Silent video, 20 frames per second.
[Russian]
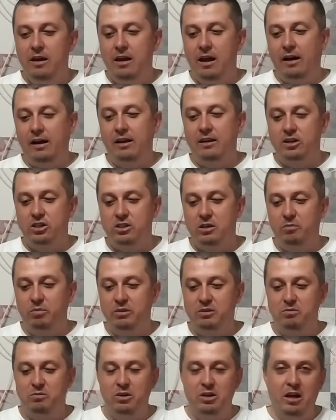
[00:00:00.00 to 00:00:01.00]
Я, конечно,
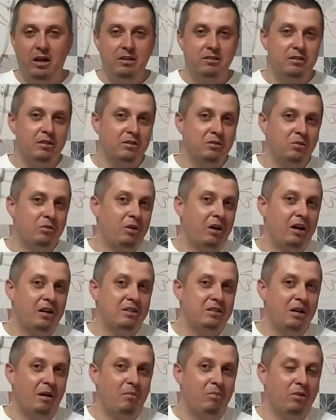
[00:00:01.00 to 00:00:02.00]
посмеялся, ну
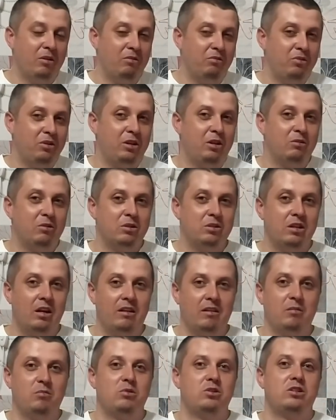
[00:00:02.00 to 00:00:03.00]
хотя, блин, фиг его
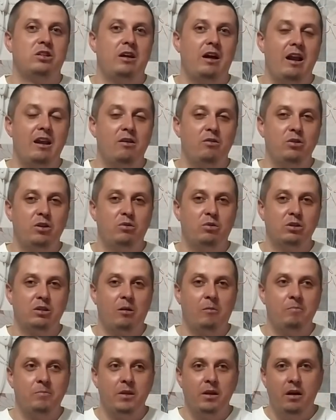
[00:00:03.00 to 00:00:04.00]
знает, может реально у него
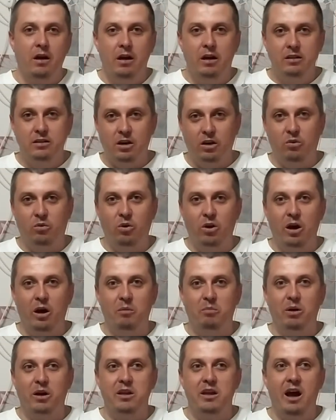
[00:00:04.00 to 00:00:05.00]
там
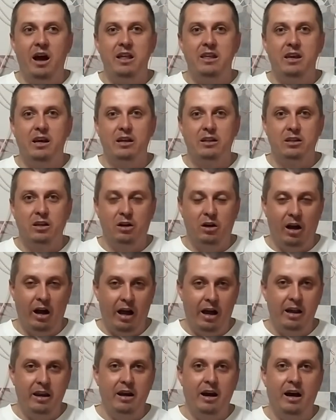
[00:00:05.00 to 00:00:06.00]
такое обоняние,
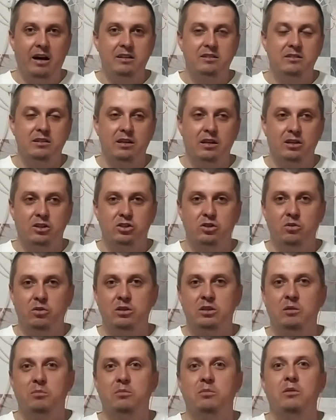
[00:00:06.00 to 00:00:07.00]
такая реакция,
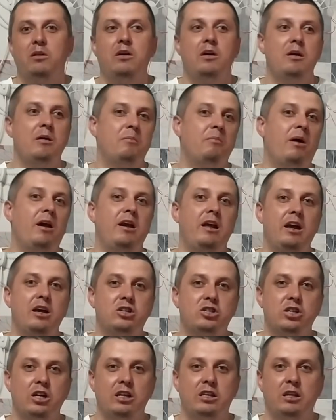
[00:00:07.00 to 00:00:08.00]
что он там
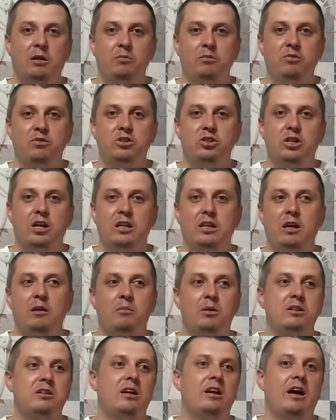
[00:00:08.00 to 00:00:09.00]
малейшее там
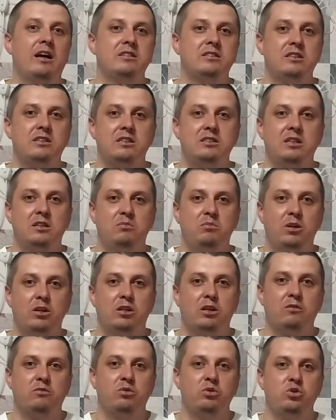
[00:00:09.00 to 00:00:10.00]
движение мотыля за 10
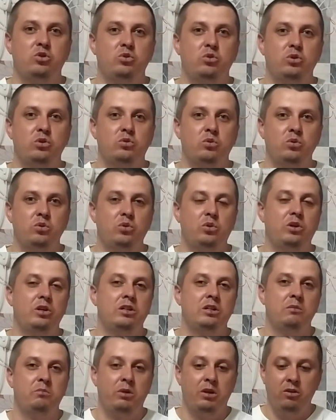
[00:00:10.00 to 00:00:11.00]
метров учует,
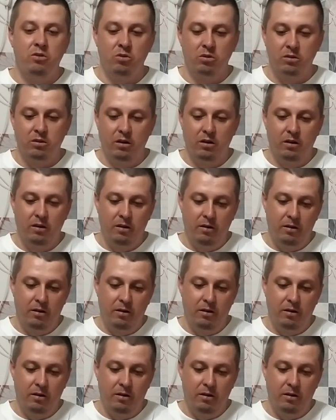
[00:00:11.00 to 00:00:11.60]
унюхает и придет.